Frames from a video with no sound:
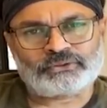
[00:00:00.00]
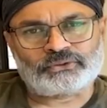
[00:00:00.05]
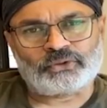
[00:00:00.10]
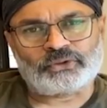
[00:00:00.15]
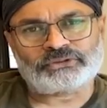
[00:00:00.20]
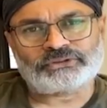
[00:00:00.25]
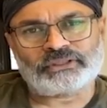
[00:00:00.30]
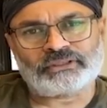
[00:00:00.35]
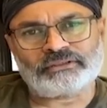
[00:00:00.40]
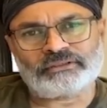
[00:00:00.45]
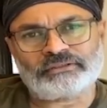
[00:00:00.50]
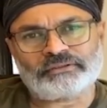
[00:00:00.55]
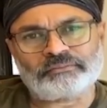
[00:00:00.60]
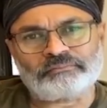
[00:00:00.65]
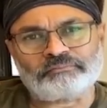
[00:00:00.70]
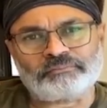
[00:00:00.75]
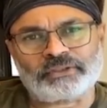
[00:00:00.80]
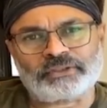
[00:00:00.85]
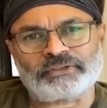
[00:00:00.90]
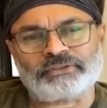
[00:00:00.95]
సోషల్
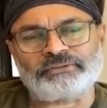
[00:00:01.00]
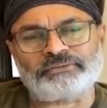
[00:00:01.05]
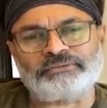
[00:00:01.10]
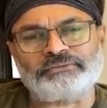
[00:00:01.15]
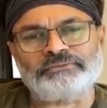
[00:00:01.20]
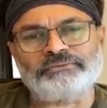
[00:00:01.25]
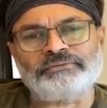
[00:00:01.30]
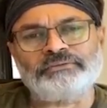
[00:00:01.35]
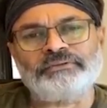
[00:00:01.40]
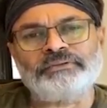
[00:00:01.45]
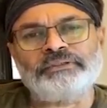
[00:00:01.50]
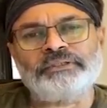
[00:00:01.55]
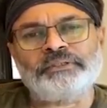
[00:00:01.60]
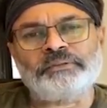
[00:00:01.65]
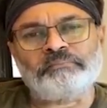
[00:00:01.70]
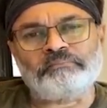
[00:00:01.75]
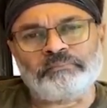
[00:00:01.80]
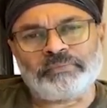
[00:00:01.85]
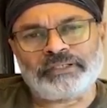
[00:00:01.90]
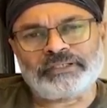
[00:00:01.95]
మరియు
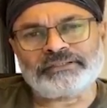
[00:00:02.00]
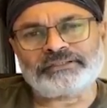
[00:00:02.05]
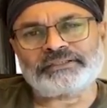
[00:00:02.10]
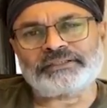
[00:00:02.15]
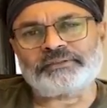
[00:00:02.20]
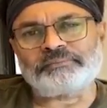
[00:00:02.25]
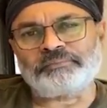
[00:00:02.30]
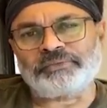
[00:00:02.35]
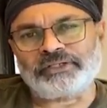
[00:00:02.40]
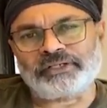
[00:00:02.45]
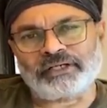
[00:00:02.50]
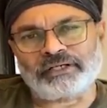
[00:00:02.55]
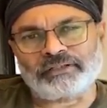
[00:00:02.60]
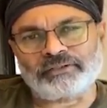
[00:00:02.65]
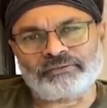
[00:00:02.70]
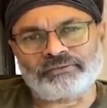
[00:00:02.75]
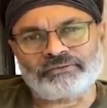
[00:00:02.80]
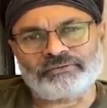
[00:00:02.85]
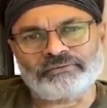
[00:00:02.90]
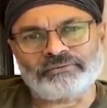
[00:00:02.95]
మెయిన్ స్ట్రీమ్
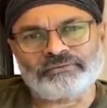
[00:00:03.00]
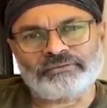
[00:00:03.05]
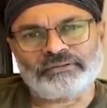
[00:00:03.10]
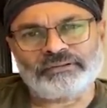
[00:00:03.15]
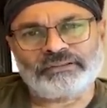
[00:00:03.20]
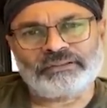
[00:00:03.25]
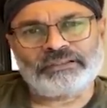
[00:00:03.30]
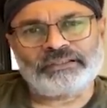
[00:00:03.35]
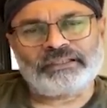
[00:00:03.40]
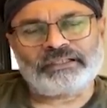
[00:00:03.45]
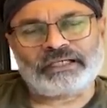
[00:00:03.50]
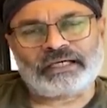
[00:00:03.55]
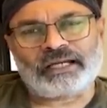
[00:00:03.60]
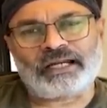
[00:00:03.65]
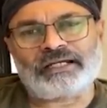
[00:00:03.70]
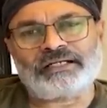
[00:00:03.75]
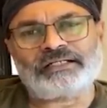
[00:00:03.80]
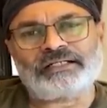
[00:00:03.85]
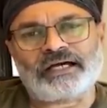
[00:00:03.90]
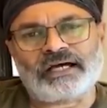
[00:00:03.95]
మీడియాలో
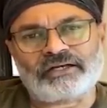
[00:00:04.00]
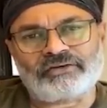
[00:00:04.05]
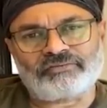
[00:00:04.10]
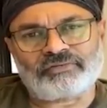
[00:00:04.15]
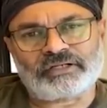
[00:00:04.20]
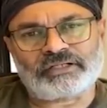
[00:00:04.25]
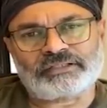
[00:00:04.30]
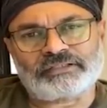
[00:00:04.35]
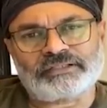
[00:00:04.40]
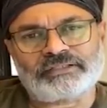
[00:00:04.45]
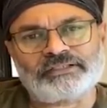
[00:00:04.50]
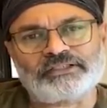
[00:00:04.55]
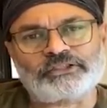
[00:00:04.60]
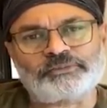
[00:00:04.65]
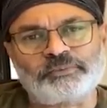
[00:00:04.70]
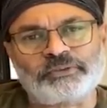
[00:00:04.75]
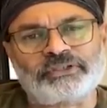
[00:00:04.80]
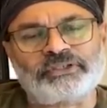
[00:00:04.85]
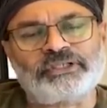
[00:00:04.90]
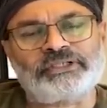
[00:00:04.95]
ఎలాంటి అన్వాంటెడ్
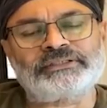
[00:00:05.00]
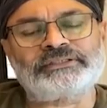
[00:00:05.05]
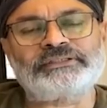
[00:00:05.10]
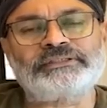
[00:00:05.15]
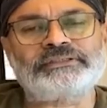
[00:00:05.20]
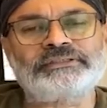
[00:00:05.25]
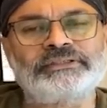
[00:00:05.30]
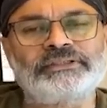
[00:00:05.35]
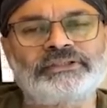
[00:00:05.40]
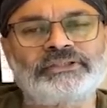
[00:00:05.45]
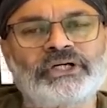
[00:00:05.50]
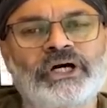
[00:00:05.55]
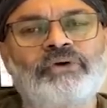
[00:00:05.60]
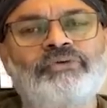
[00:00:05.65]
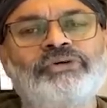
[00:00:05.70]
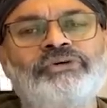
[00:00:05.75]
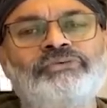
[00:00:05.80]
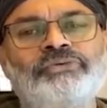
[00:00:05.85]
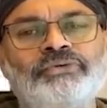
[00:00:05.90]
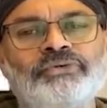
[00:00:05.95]
స్పెక్యులేషన్స్కి తావు
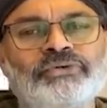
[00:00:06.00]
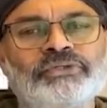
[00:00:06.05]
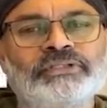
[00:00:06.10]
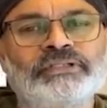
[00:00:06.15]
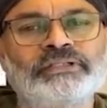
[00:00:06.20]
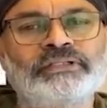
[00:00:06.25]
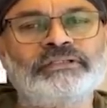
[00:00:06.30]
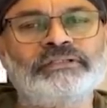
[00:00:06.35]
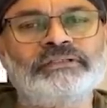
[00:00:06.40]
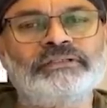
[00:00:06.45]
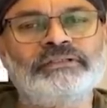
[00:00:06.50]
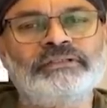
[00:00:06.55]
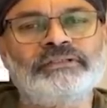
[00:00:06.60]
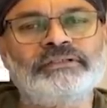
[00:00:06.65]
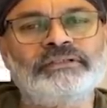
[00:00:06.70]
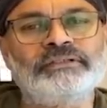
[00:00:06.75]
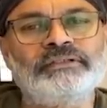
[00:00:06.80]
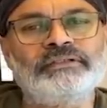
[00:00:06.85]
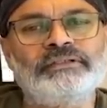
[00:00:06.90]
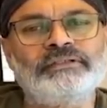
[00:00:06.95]
ఇవ్వకూడదని
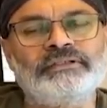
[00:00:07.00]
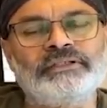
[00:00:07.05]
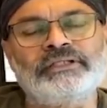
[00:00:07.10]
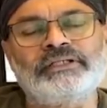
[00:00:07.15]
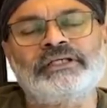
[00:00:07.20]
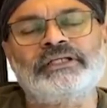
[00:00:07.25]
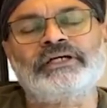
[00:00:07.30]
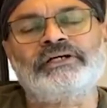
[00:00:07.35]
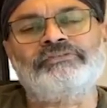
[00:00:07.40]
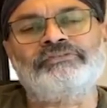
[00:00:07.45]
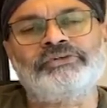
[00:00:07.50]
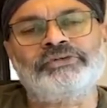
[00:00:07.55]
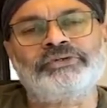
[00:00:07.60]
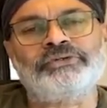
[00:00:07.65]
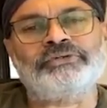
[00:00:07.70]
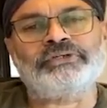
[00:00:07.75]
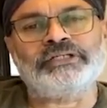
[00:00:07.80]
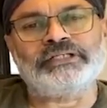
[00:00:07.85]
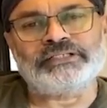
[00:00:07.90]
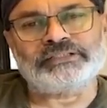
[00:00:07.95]
నేను ఇలా
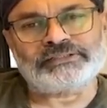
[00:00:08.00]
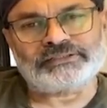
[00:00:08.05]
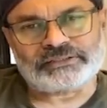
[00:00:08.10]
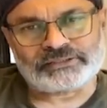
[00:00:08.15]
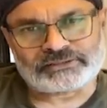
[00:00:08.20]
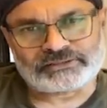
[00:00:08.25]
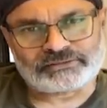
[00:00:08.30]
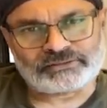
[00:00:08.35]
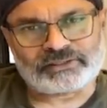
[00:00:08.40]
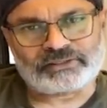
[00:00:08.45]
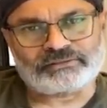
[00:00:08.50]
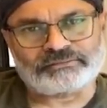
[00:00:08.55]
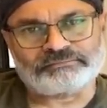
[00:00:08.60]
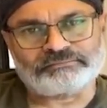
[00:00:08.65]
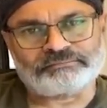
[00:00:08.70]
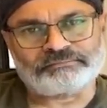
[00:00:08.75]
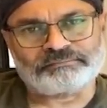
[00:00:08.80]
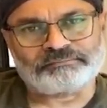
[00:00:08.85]
వీడియో రిలీజ్ చేస్తున్నాను